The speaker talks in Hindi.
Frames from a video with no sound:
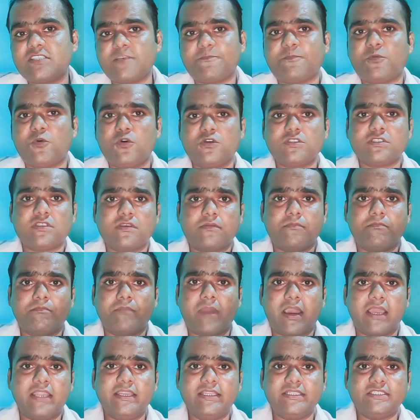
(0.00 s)
सपोज
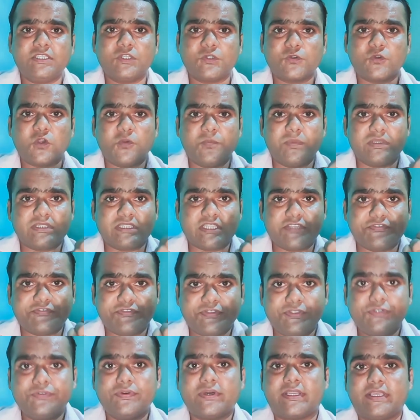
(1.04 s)
मान लीजिए कोई मतलब
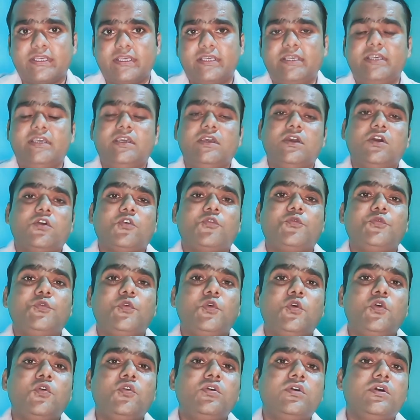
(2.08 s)
व्यूअर है वो
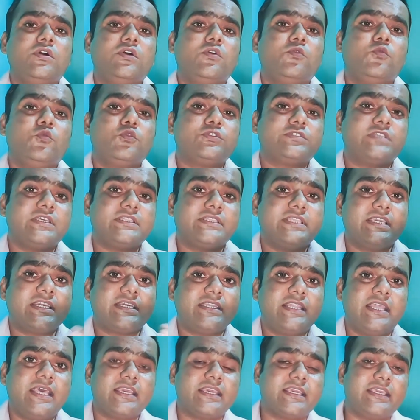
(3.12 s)
उसे
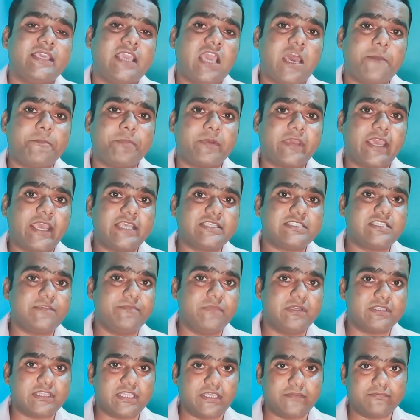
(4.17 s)
देखना है कि आप कैसे
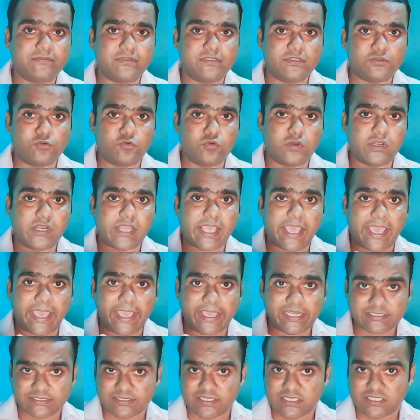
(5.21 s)
मतलब गूगल
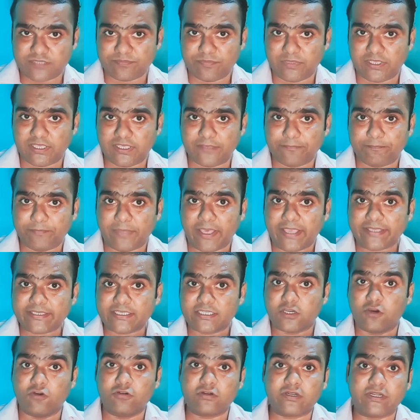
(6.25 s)
एडसेंस में बैंक
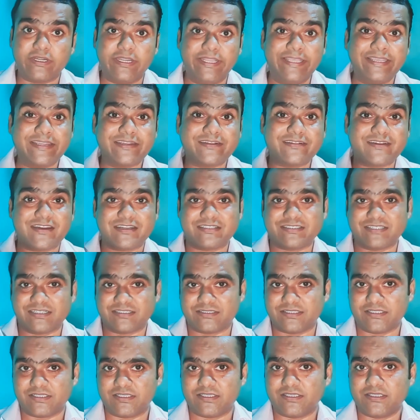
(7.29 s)
अकाउंट लिंक कर
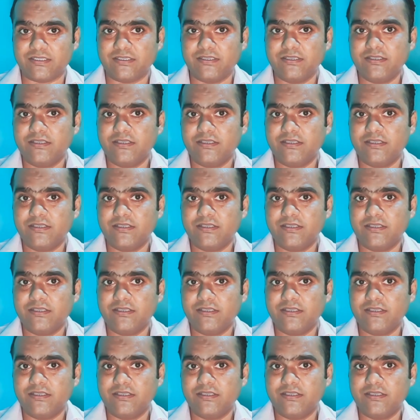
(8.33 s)
सकते हैं